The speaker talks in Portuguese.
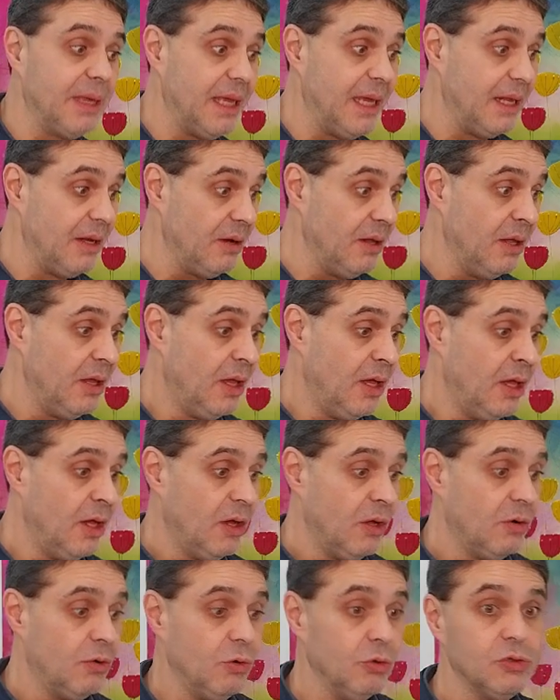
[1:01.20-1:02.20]
que
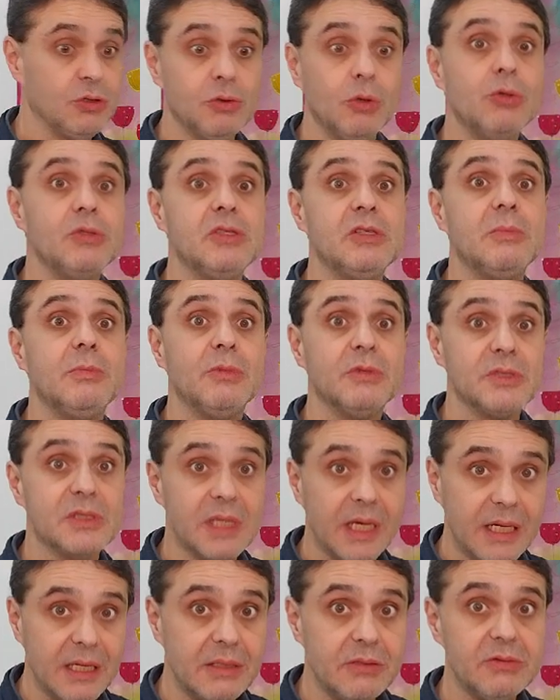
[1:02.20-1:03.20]
nos
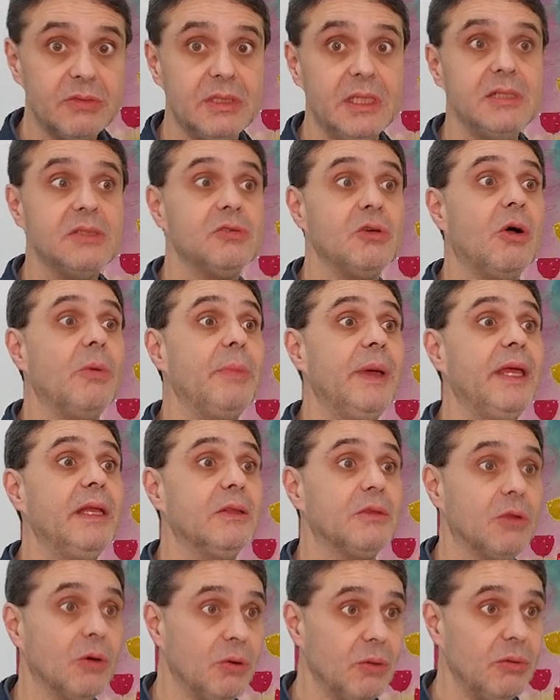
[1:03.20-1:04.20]
últimos anos isso
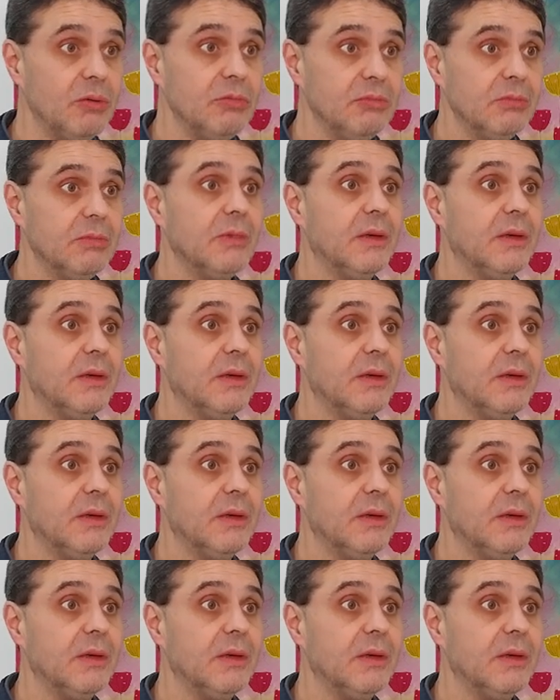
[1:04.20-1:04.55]
aumentou